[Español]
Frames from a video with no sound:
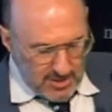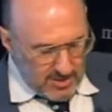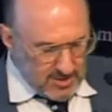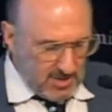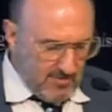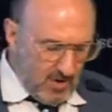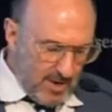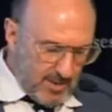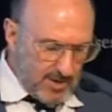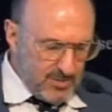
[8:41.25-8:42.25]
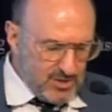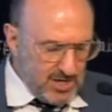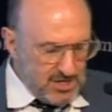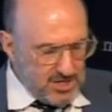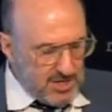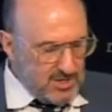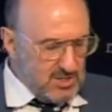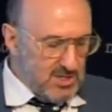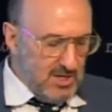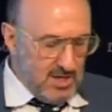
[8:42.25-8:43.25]
el MMS, el BOE y
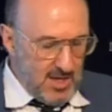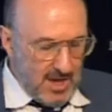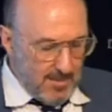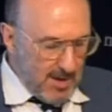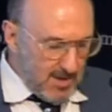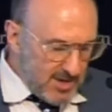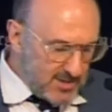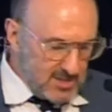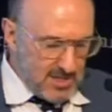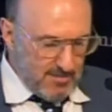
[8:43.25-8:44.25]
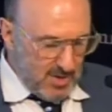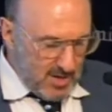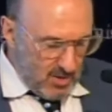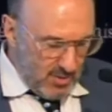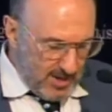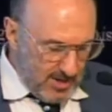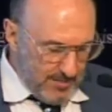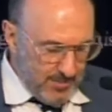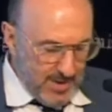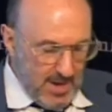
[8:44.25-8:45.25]
los grupos ambientalistas de izquierda que
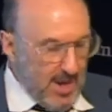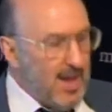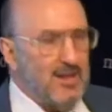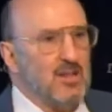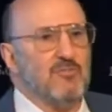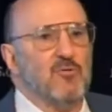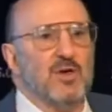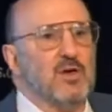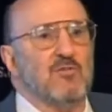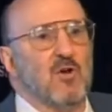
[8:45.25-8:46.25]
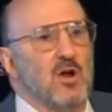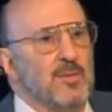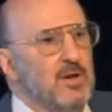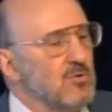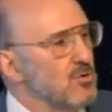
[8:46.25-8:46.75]
siempre están tratando de mejorar el mundo.